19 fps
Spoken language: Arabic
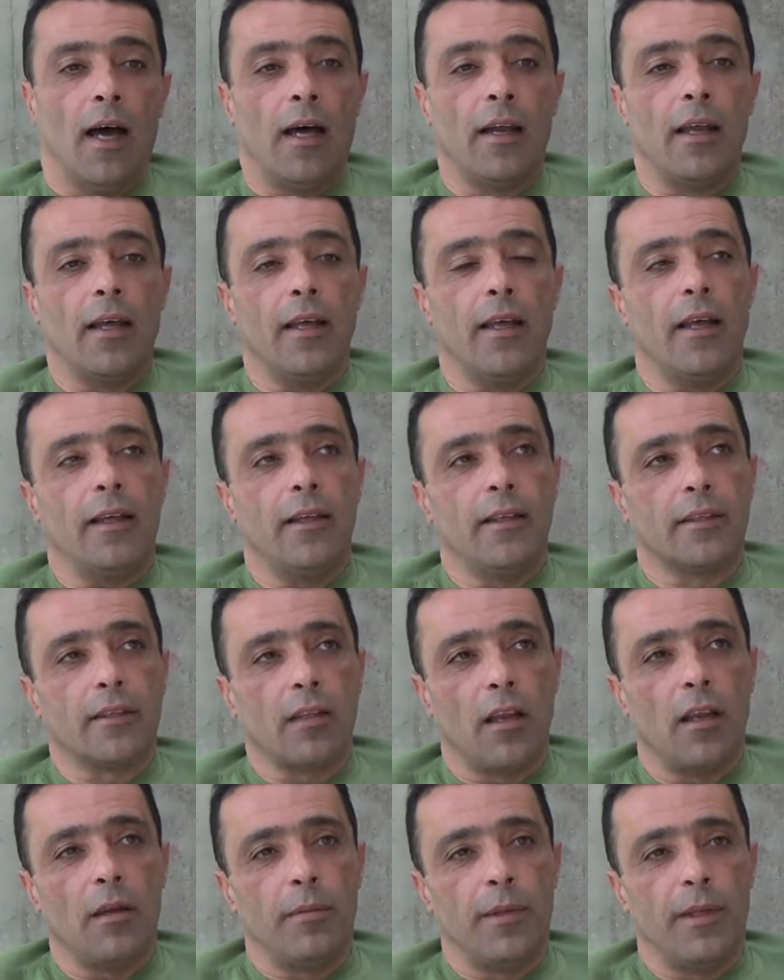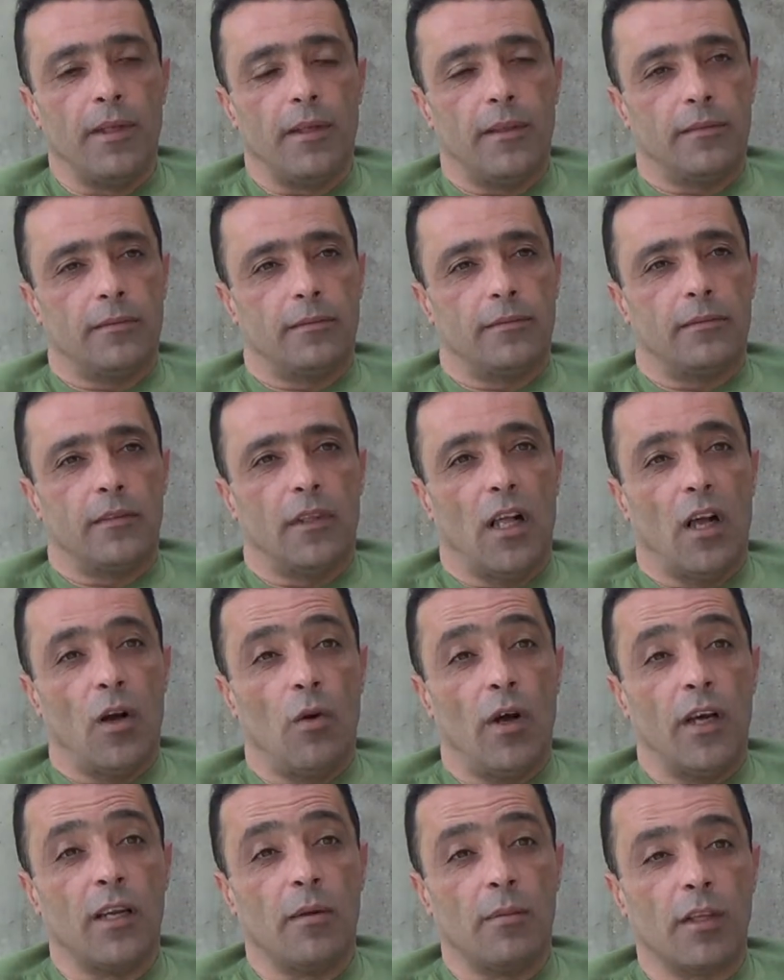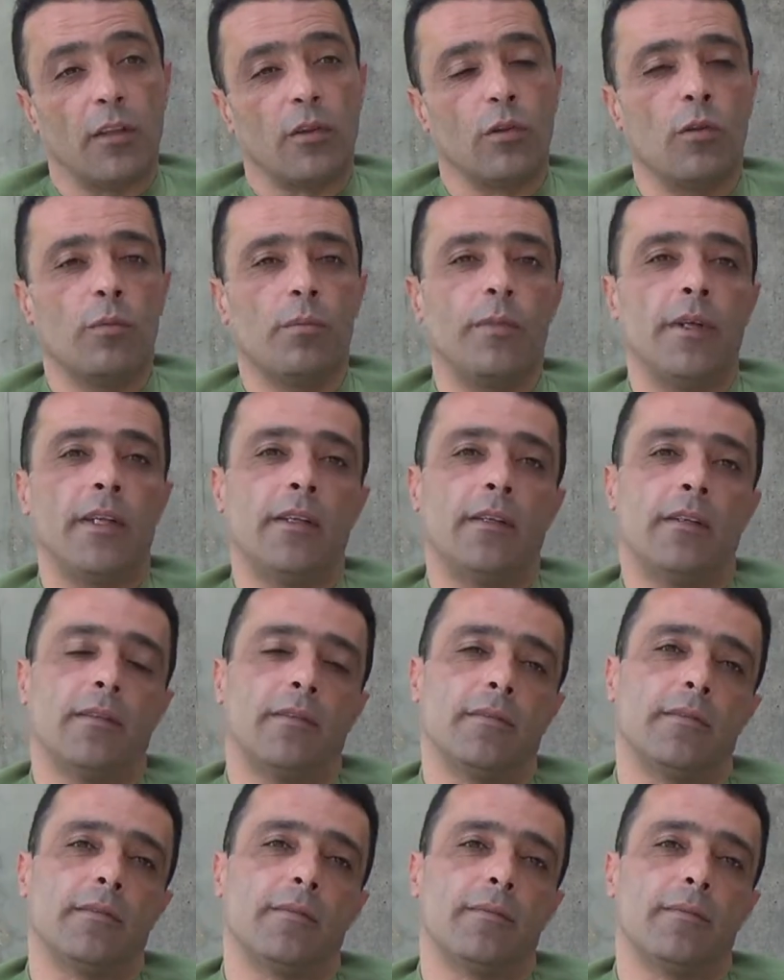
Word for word: أنا يعني طلبي أو أنا بطلب من